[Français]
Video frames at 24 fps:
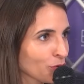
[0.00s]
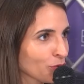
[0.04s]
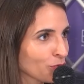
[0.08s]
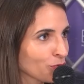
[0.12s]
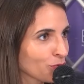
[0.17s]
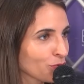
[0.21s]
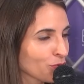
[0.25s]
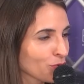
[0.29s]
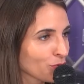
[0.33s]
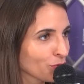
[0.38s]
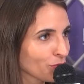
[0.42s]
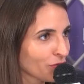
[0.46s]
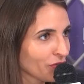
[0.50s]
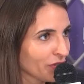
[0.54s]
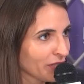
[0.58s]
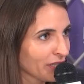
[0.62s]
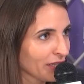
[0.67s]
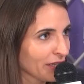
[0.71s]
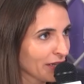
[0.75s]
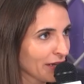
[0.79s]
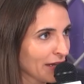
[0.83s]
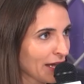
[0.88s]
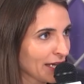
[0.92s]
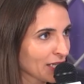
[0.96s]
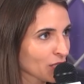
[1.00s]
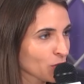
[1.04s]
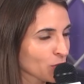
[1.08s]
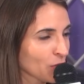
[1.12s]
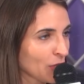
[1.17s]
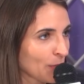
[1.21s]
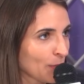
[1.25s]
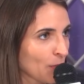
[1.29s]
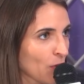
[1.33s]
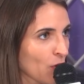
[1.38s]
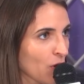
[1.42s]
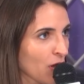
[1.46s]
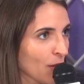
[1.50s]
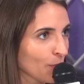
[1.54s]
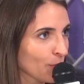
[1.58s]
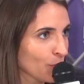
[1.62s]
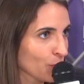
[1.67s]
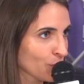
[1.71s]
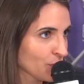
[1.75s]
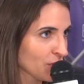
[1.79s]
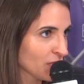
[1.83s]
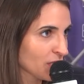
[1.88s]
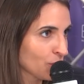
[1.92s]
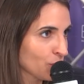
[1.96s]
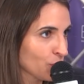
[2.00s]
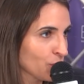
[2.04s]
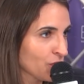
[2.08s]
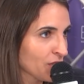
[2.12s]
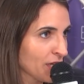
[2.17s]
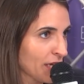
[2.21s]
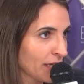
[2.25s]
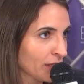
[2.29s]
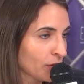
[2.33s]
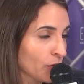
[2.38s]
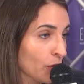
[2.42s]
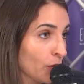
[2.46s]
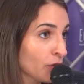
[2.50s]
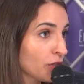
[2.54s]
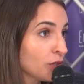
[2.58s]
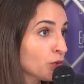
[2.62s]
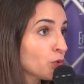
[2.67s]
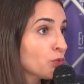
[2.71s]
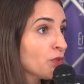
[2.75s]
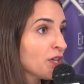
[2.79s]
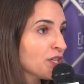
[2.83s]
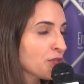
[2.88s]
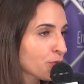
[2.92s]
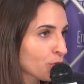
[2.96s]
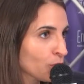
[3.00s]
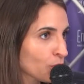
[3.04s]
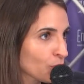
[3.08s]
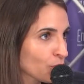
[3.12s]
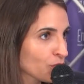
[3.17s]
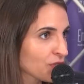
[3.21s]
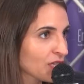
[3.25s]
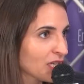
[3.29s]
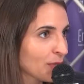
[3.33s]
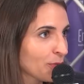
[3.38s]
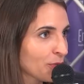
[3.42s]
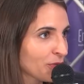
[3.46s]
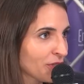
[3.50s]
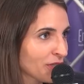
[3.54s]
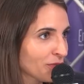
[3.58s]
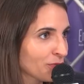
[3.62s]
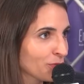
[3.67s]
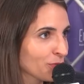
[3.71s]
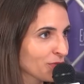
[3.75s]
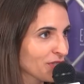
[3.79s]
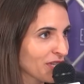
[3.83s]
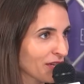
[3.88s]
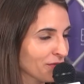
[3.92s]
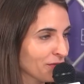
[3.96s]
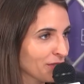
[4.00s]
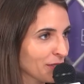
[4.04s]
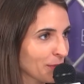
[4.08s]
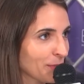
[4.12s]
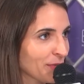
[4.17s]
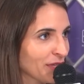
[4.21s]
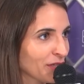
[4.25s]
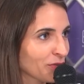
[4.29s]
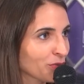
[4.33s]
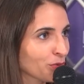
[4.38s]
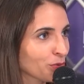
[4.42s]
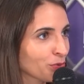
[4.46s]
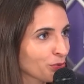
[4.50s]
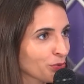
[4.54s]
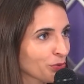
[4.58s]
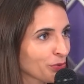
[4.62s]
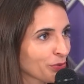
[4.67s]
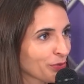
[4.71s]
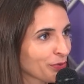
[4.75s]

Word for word: que vous soutenez euh, actuellement, un projet qui vous tient à cœur, une innovation dont vous allez peut-être vous servir bientôt